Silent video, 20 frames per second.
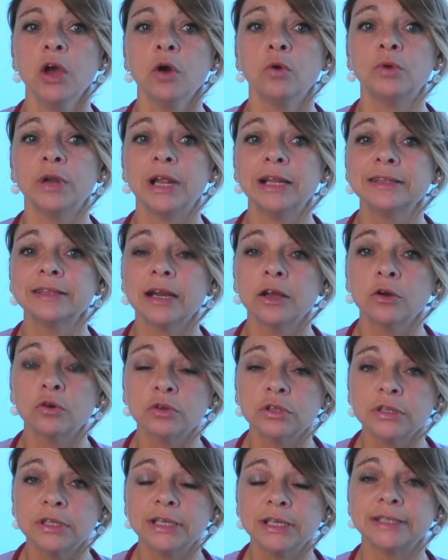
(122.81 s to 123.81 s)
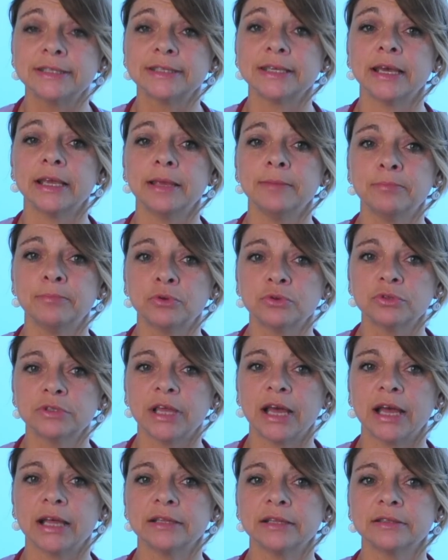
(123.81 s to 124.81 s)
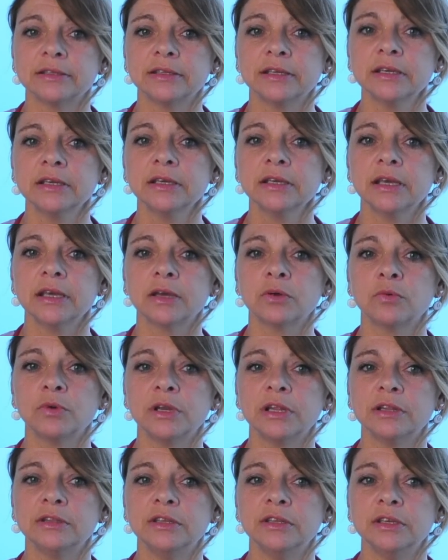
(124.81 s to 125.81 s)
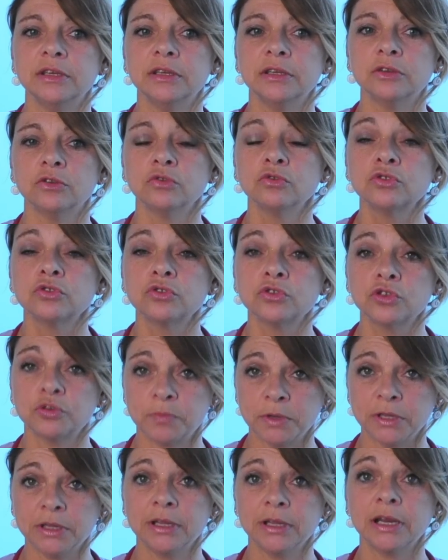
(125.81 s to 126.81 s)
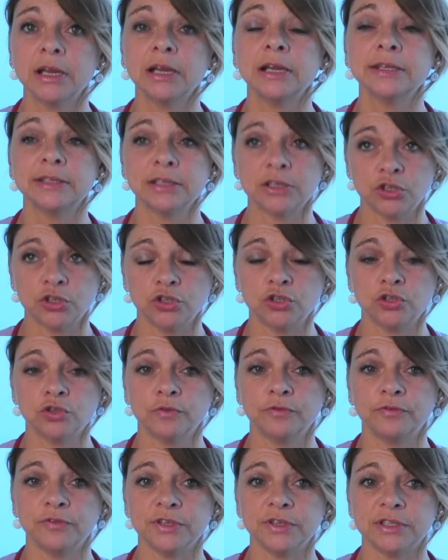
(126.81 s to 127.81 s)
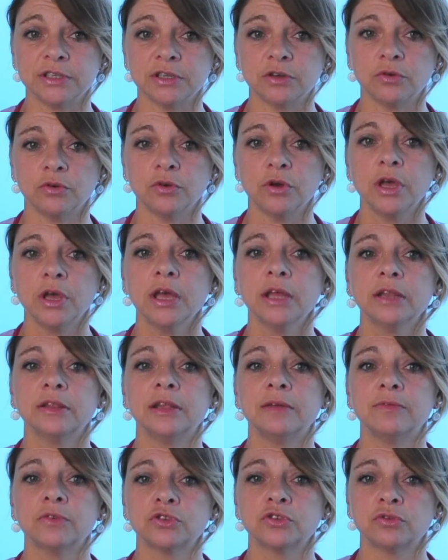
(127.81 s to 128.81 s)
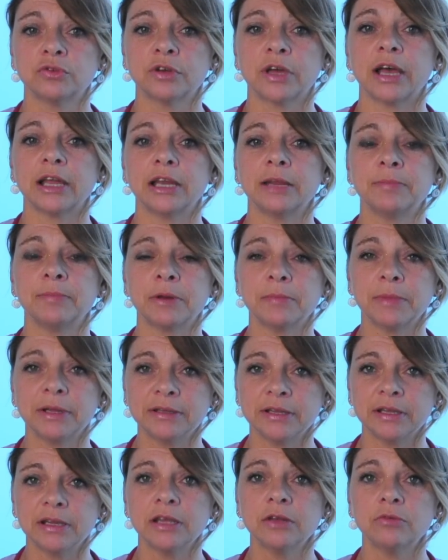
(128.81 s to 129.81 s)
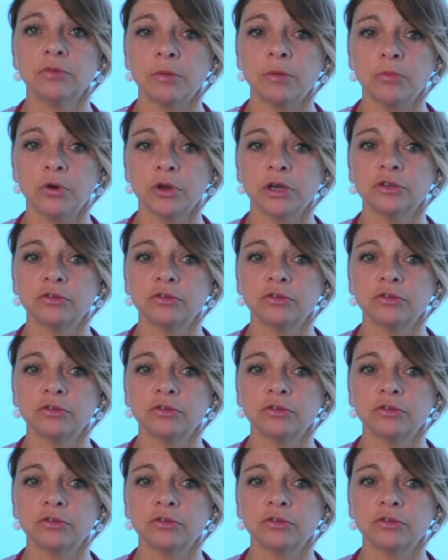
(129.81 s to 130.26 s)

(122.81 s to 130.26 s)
Un'altra accortezza importante è quella di non sospendere l'esercizio fisico del vostro cane per mantenere una buona